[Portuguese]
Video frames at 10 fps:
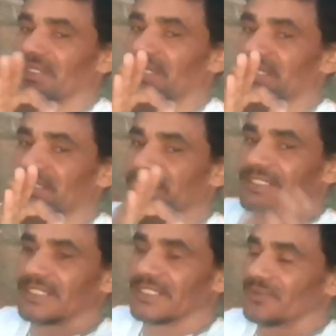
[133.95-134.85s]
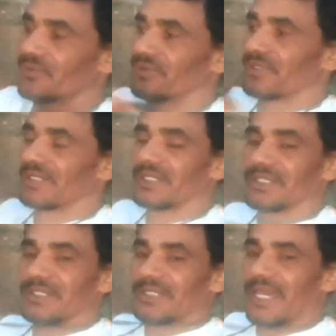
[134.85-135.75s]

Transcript: entre eu e